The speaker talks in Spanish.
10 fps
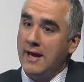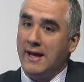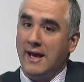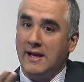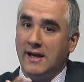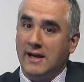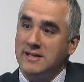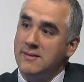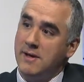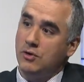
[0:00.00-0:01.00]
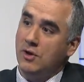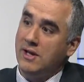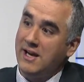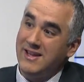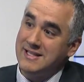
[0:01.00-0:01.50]
que genere crecimiento y
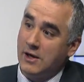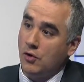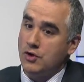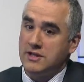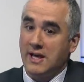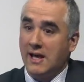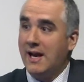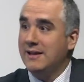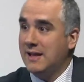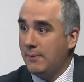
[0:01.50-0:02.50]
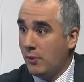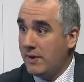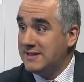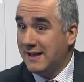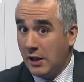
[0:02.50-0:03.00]
genere desarrollo y saque a la gente de la
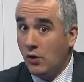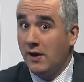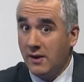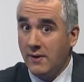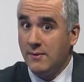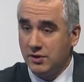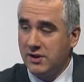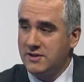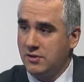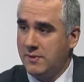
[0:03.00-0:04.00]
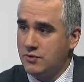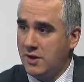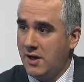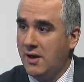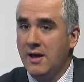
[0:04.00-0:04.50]
pobreza, que es lo que deberíamos estar haciendo en
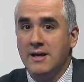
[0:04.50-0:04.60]
Venezuela,